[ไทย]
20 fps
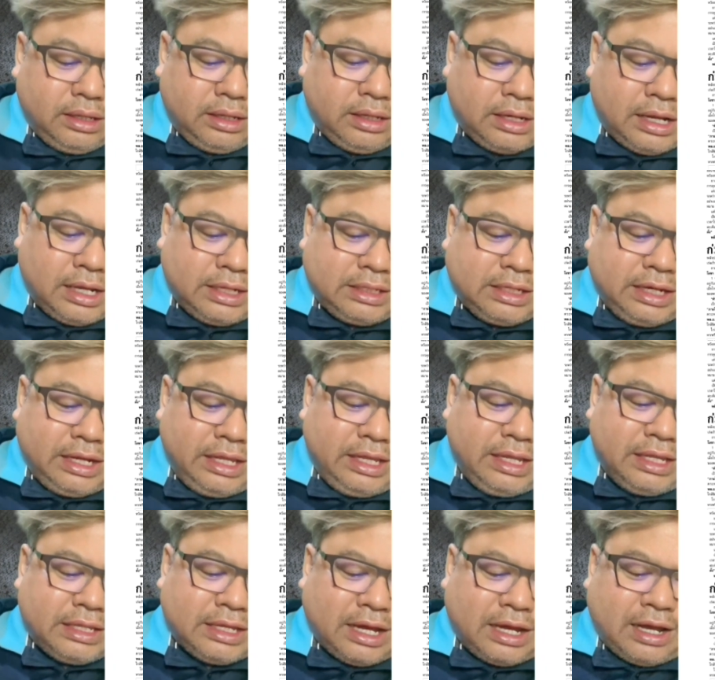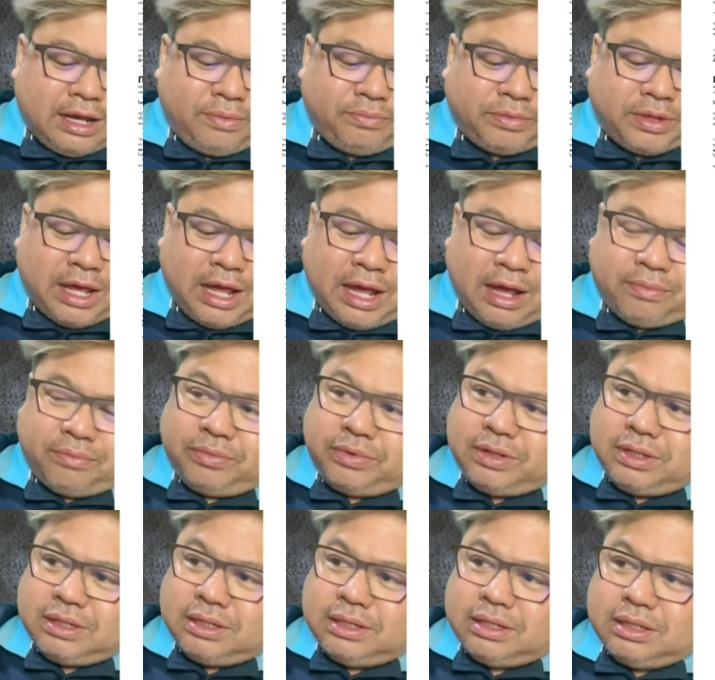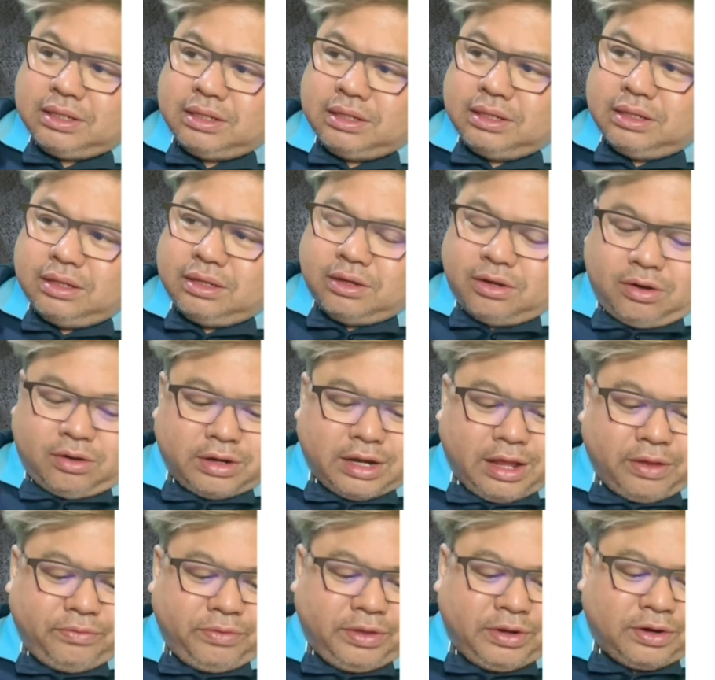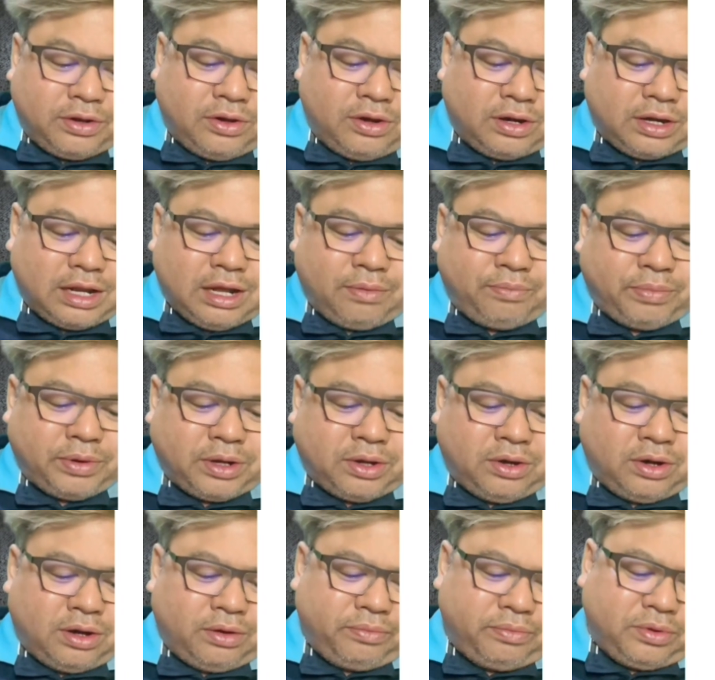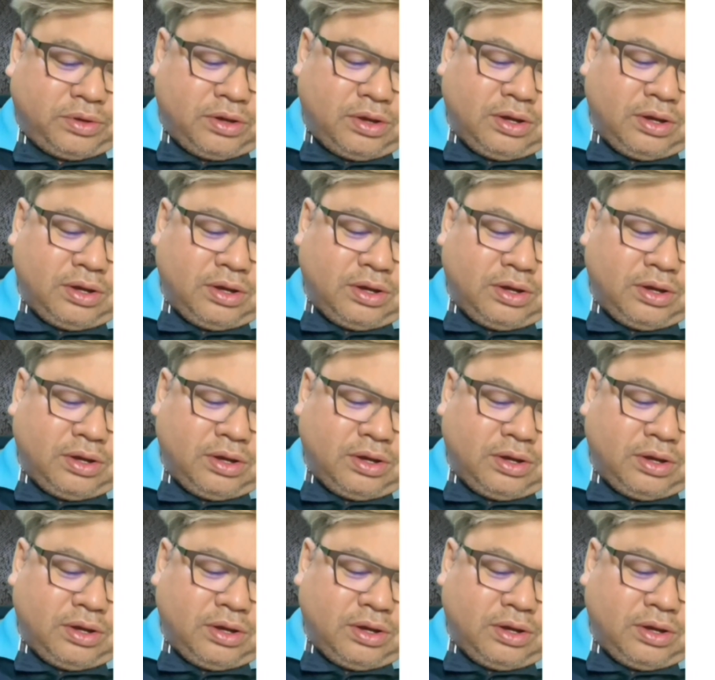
นั้นจะได้ยินจากคำถามของนายวีรกรคำประกอบ ก็